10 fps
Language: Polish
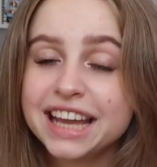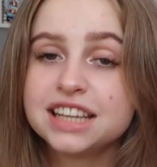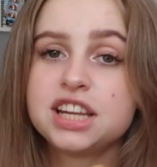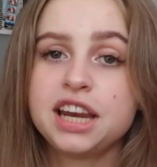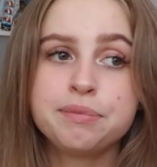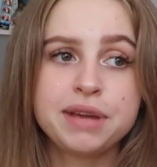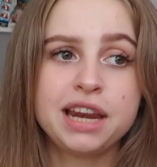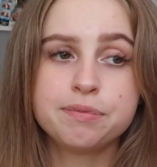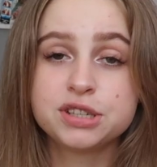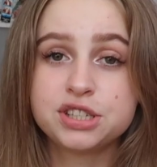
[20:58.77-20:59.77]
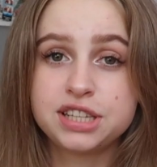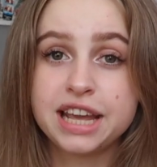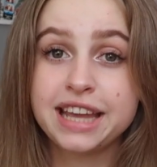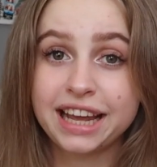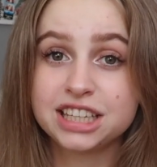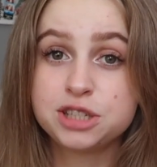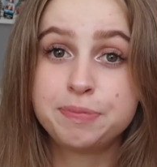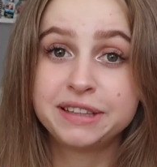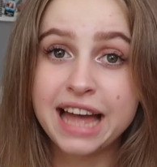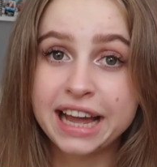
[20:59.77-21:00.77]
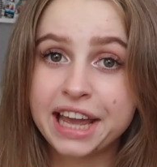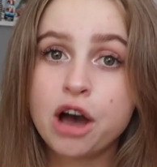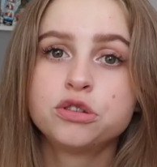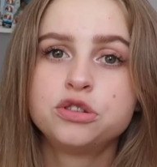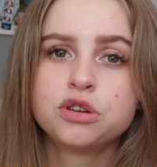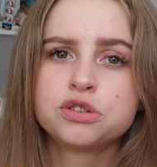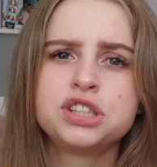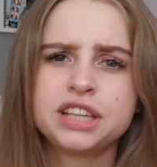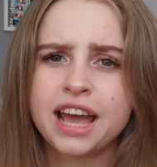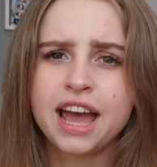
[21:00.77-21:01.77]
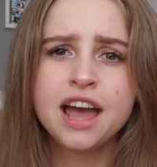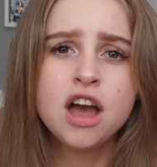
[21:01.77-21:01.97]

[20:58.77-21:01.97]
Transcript: Jeżeli mielibyście jakieś pytania odnośnie